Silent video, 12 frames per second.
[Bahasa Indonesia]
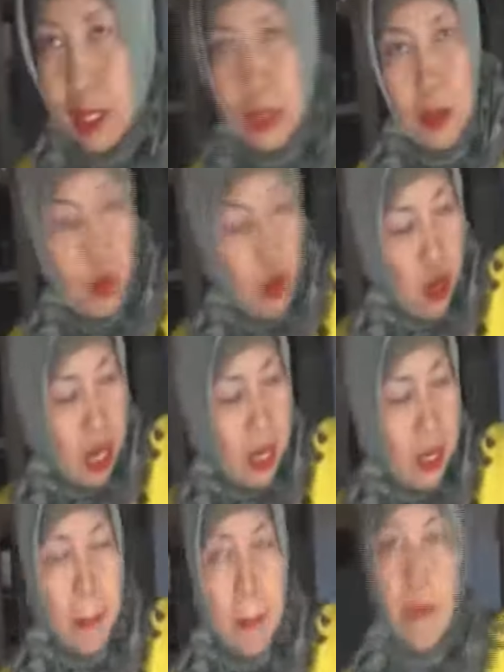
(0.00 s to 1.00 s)
kalau kita
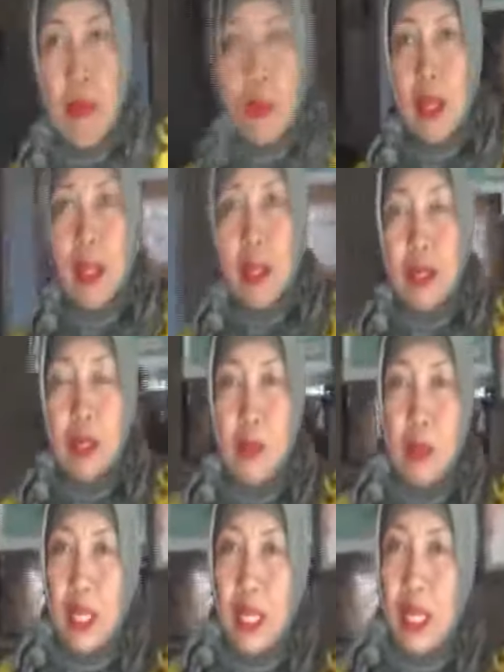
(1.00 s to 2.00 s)
kasih bunga
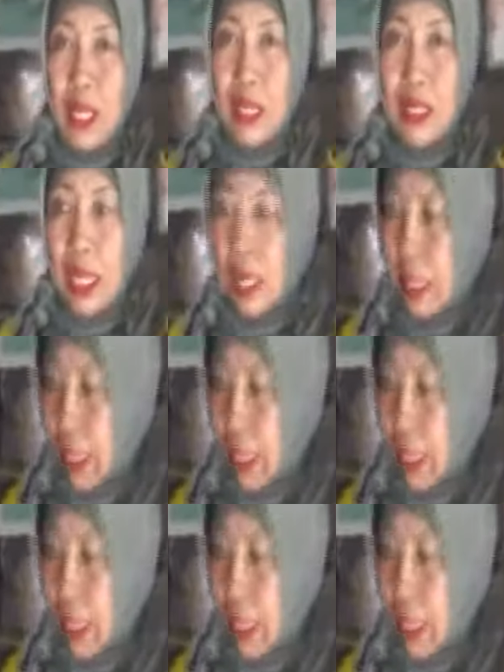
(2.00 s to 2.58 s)
seperti ini